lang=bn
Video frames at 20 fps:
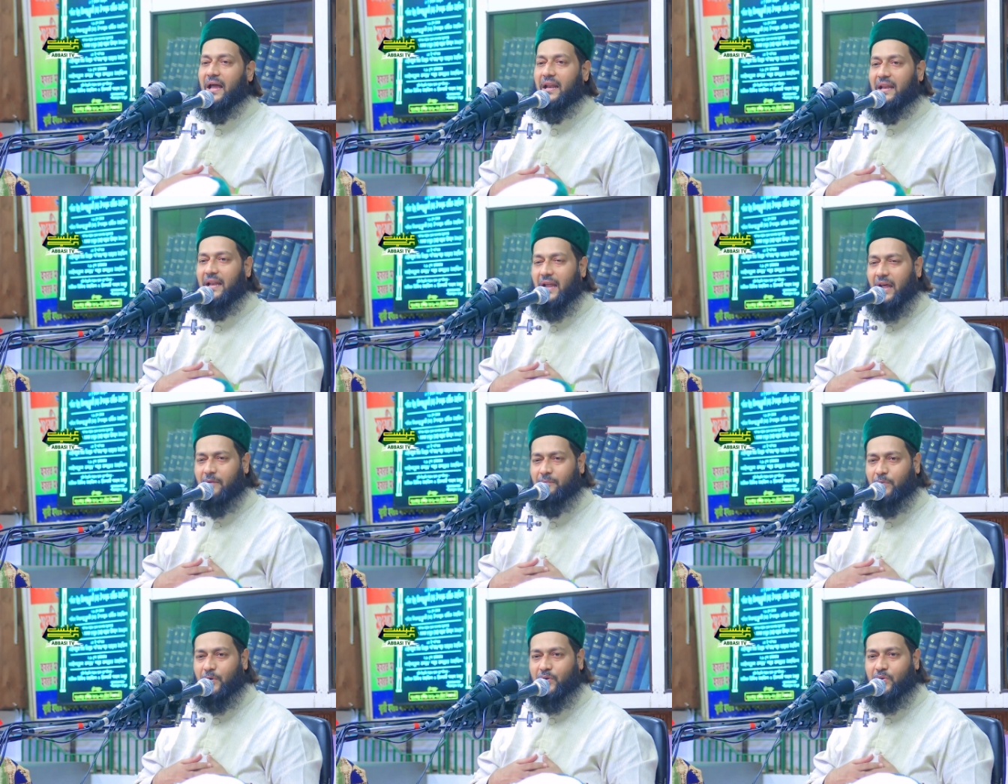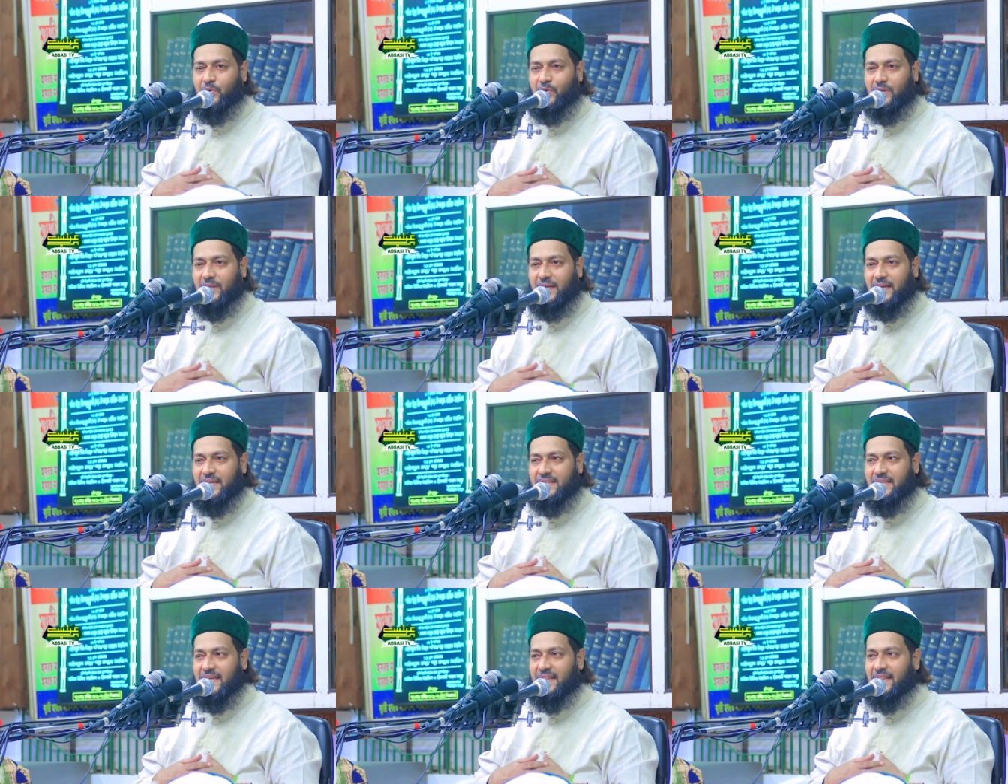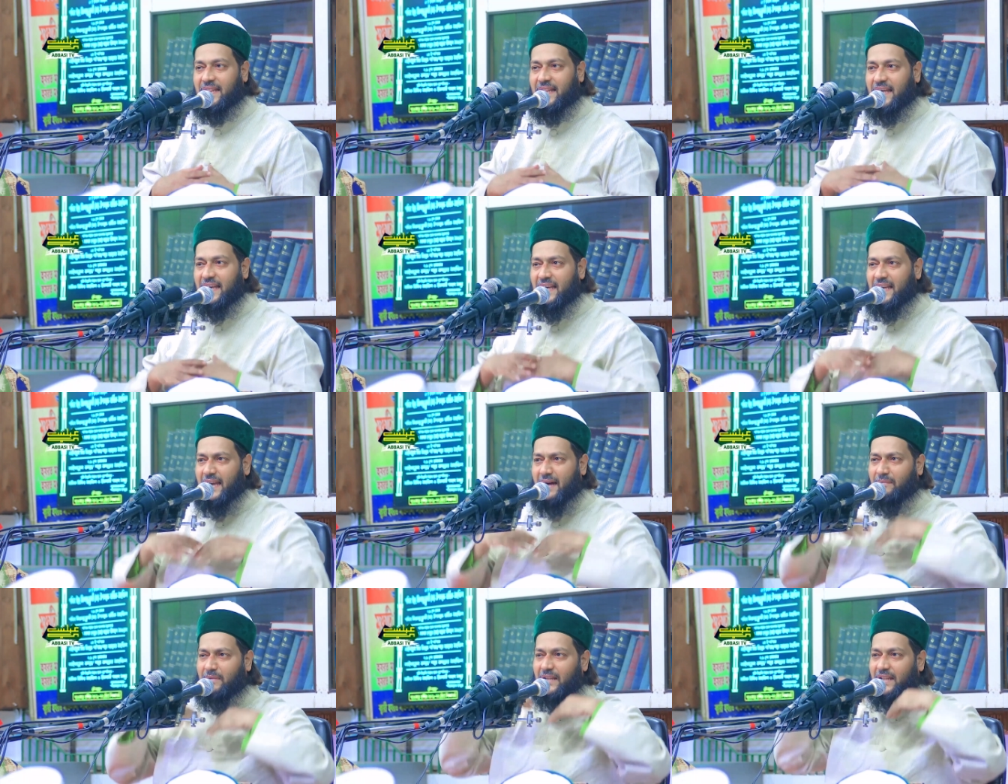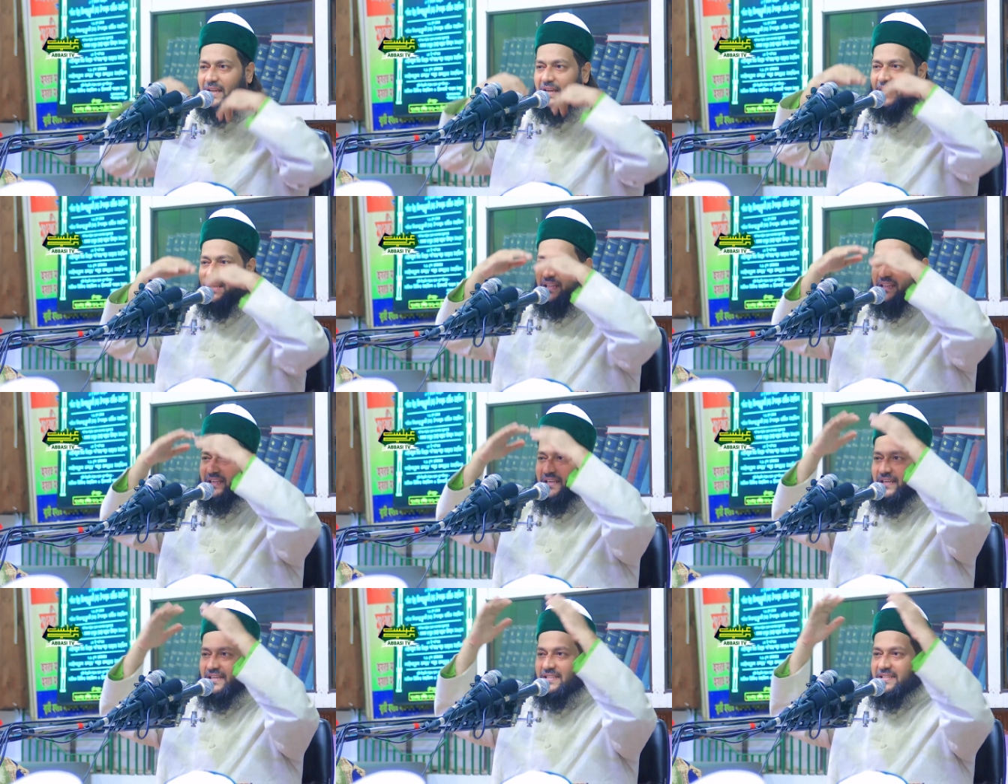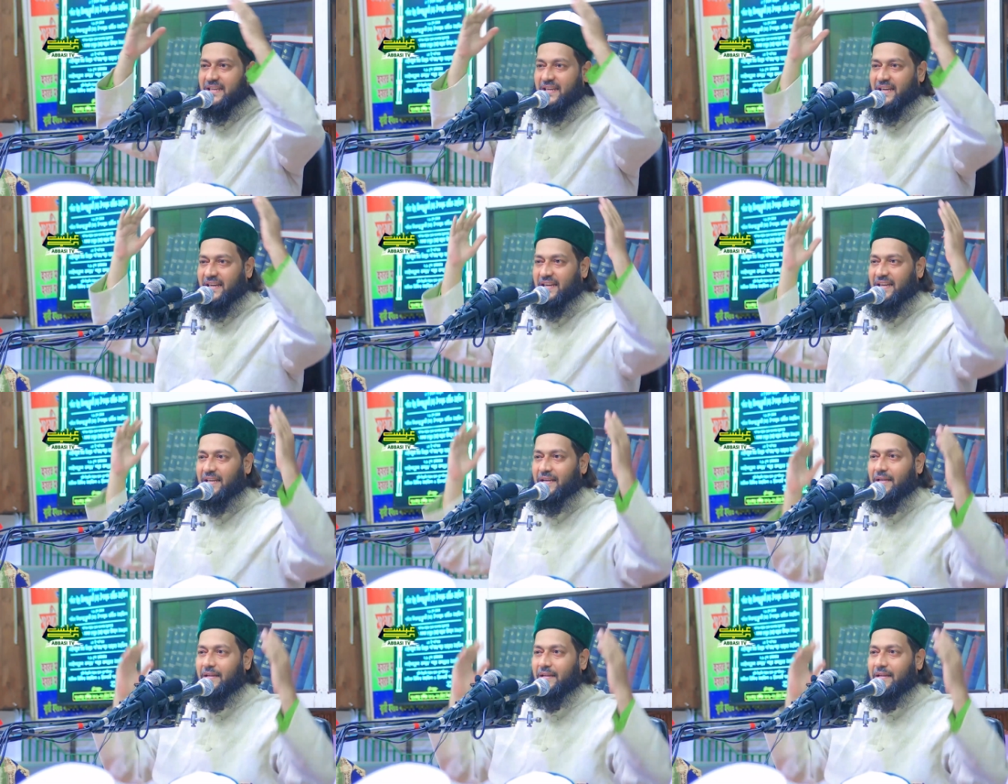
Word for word: আল্লাহর পক্ষ থেকে যে দিন আমাদেরকে দিয়েছেন